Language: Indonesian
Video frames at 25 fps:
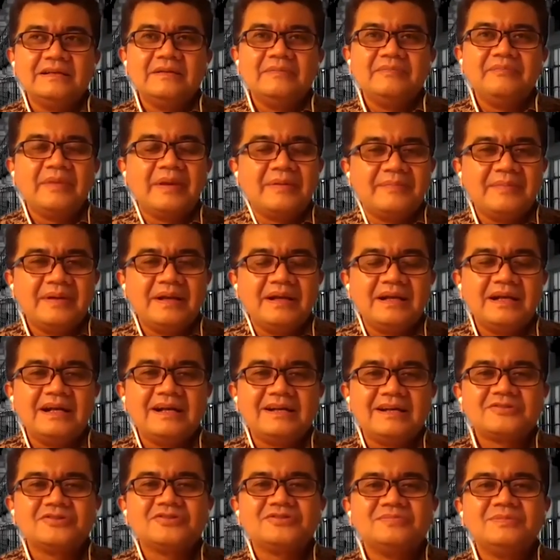memang
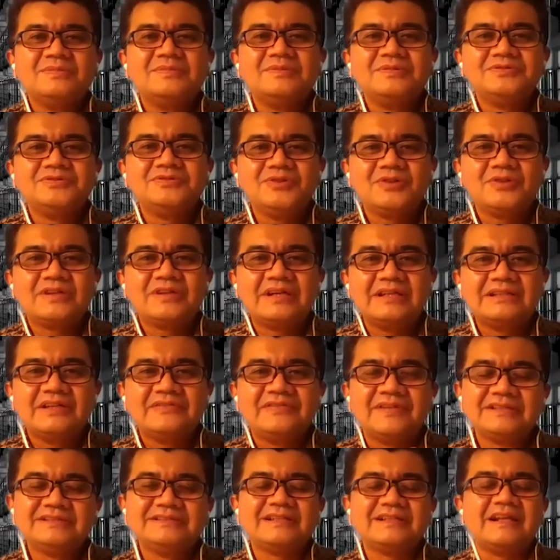harus memunculkan
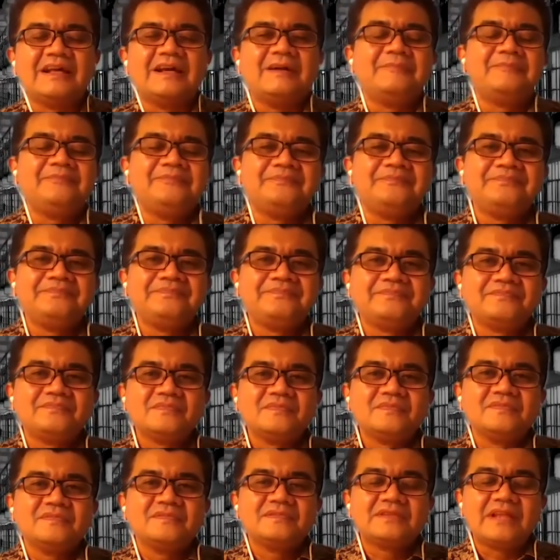efek jerah.
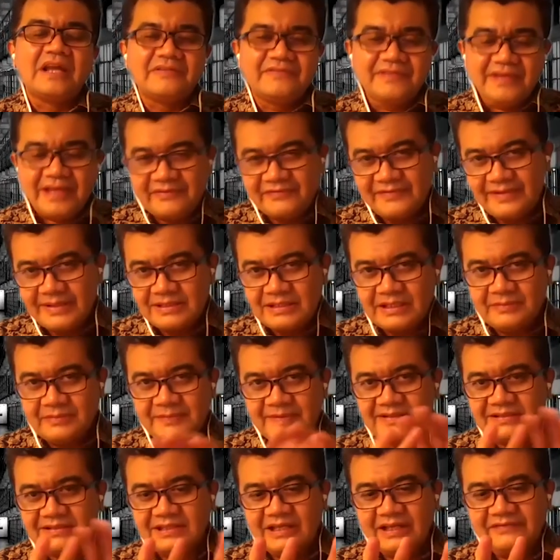Mm-hmm. Tapi efek
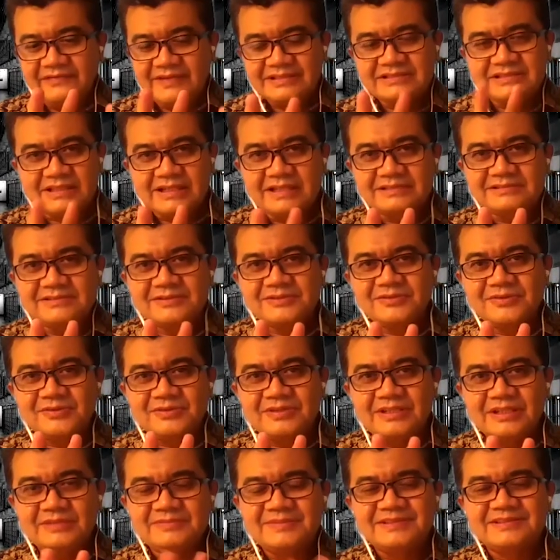efek efek jerah
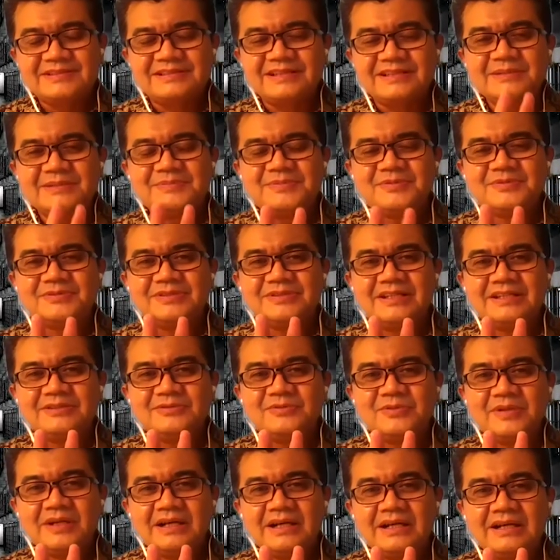sesungguhnya Mas Indra punya
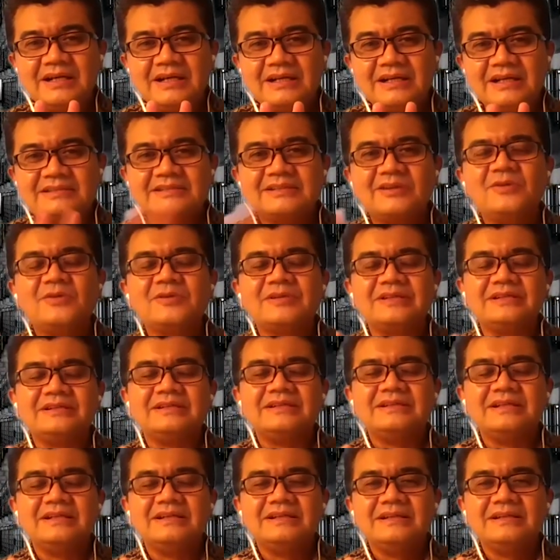dua kategori.
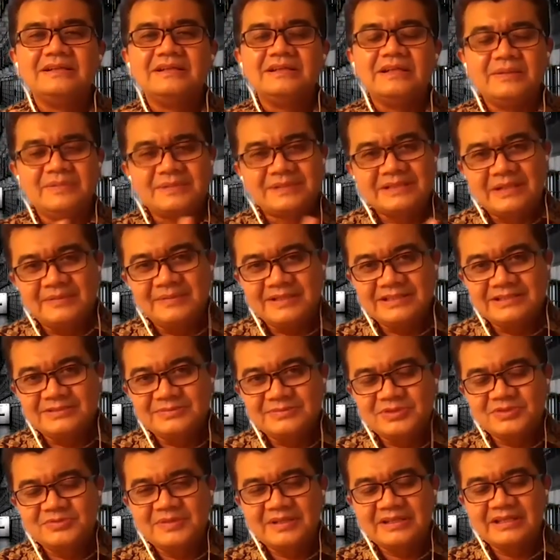Yang pertama
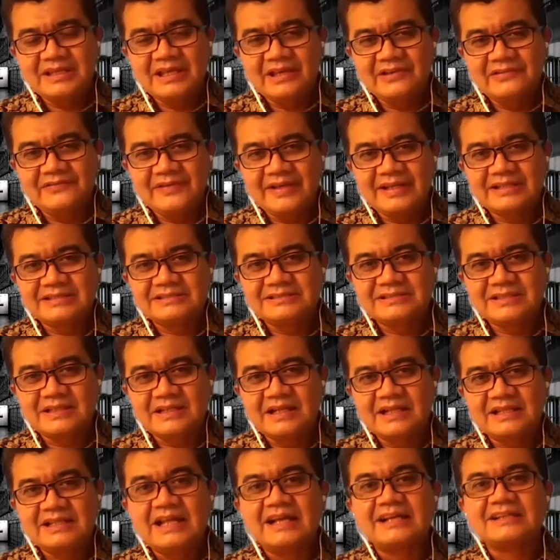disebut sebagai efek
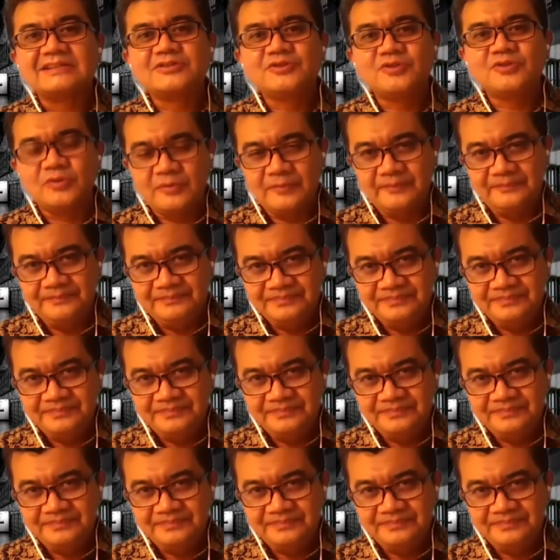jerah langsung